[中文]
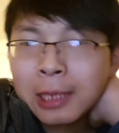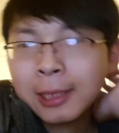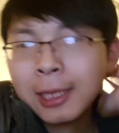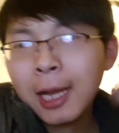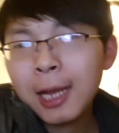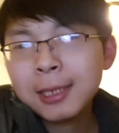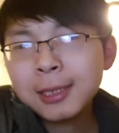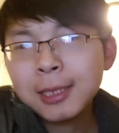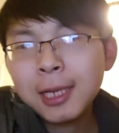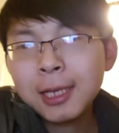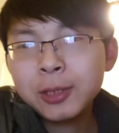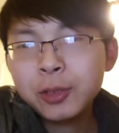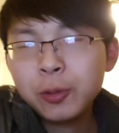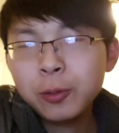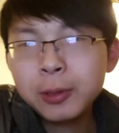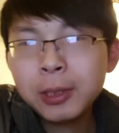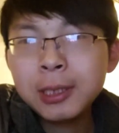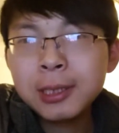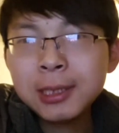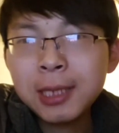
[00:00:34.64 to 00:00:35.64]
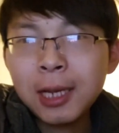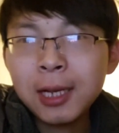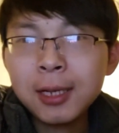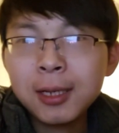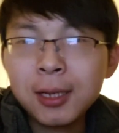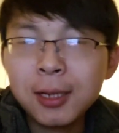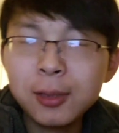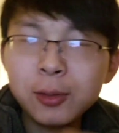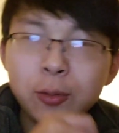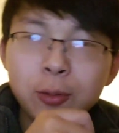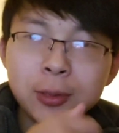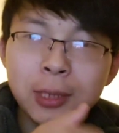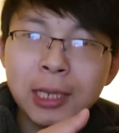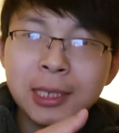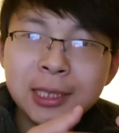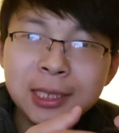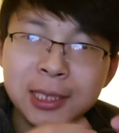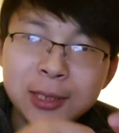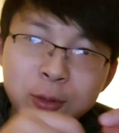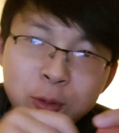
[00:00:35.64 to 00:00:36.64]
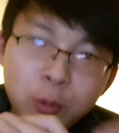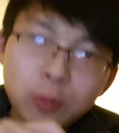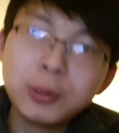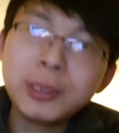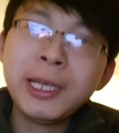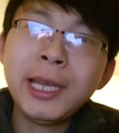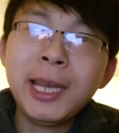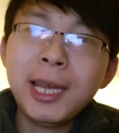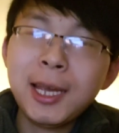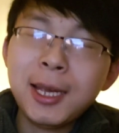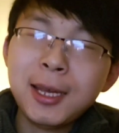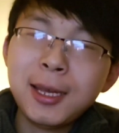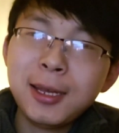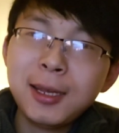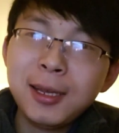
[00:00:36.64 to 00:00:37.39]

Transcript: 他在旧金山和洛杉矶中间。